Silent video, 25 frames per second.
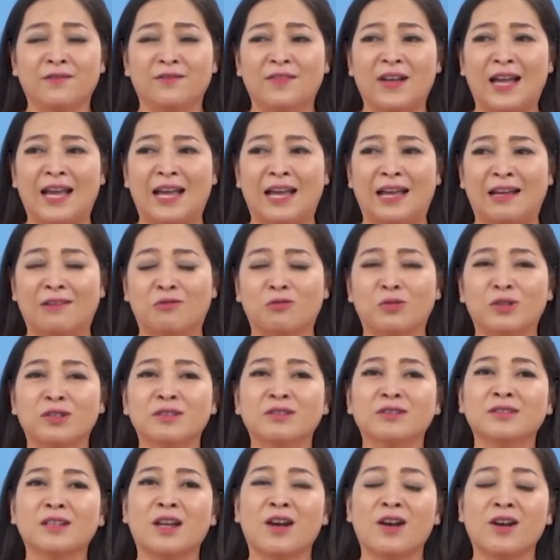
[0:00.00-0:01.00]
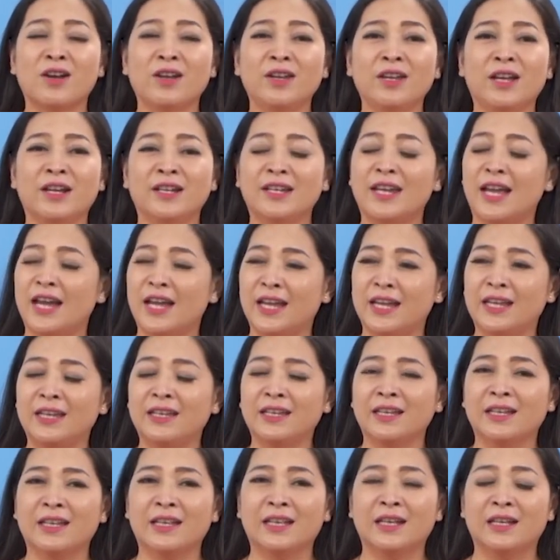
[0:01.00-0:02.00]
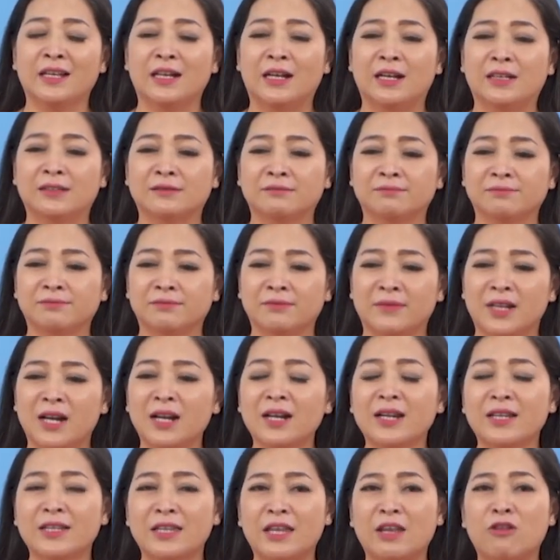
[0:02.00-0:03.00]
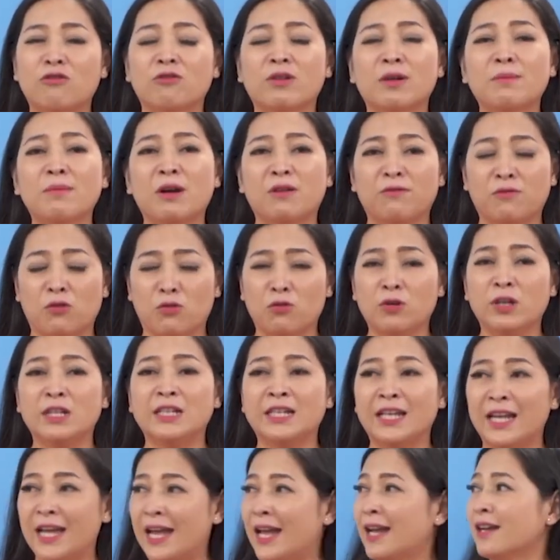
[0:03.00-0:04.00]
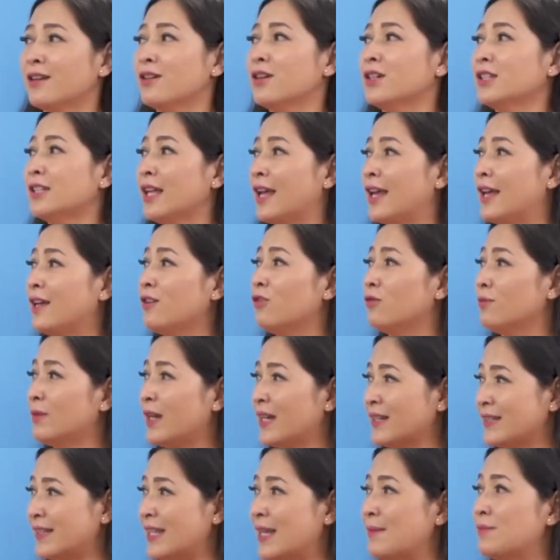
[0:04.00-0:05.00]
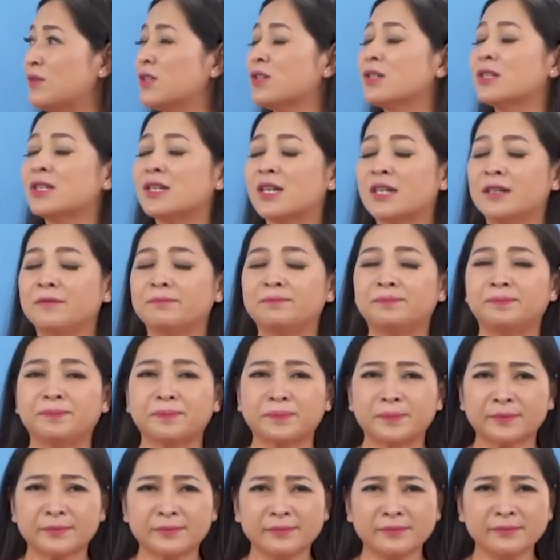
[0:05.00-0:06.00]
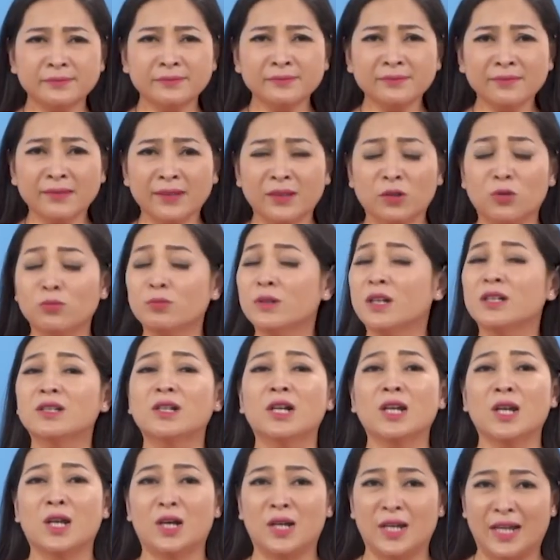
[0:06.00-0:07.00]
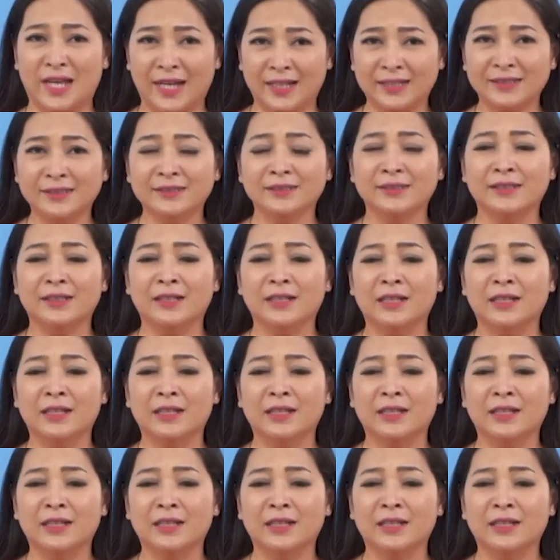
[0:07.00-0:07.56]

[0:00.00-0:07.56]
Và Quỳnh Hương nói ở đây rất là nhiều các bậc phụ huynh khác có thể cũng đang xem chương trình, cũng đừng có lo lắng.